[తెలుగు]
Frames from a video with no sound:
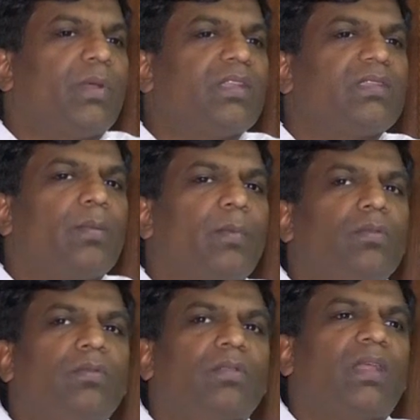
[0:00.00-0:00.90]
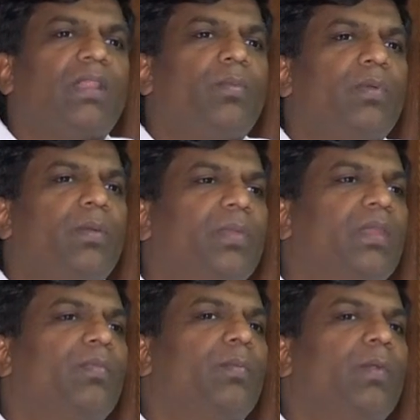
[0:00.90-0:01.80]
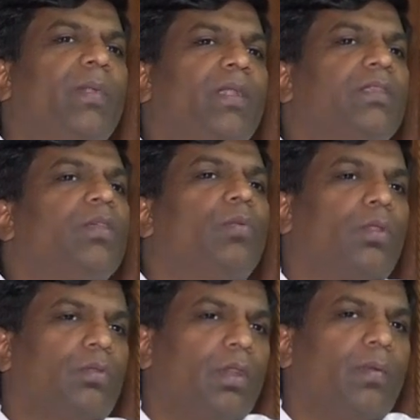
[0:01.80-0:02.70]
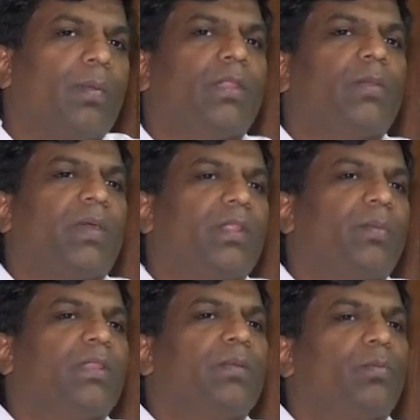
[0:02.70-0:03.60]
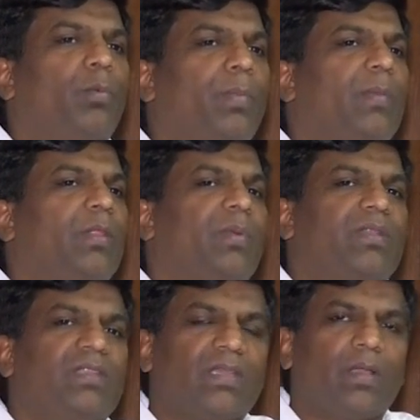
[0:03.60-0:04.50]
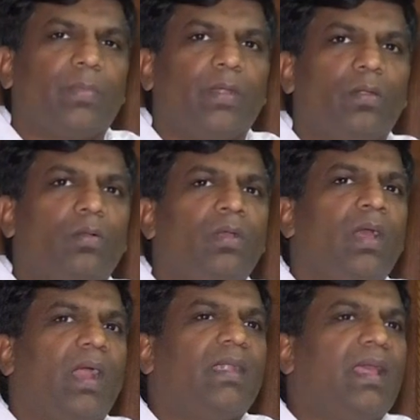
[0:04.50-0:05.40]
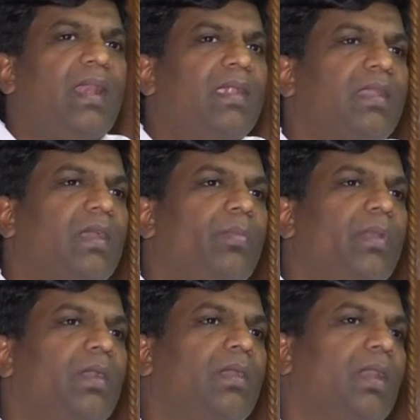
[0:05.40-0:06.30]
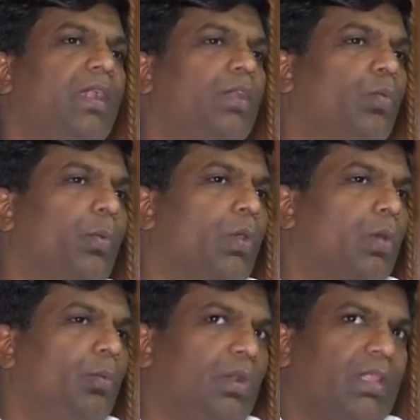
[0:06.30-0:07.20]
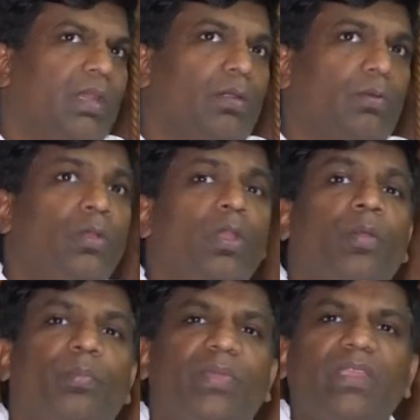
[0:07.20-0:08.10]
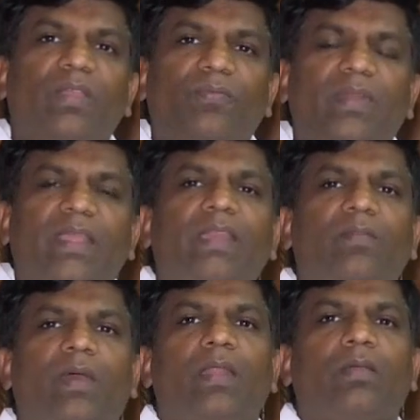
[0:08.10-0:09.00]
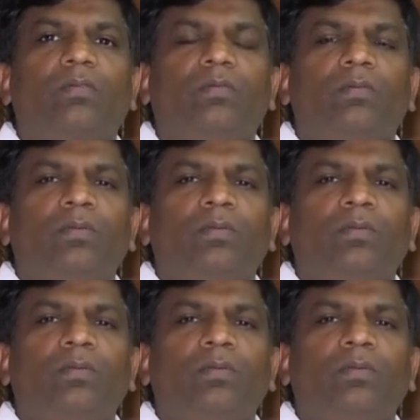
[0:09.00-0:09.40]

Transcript: పరిశ్రమలు దాదాపుగా పిఎఫ్ ఇంప్లిమెంటేషన్ ఉండదు ఇరవై మంది పది మంది ముప్పై మంది పనిచేసే కంపెనీలో అంటే అలాంటి కంపెనీలకు ఎలాంటి ఉపయోగము లేదన్నట్టు పిఎఫ్ లేని వాళ్లకు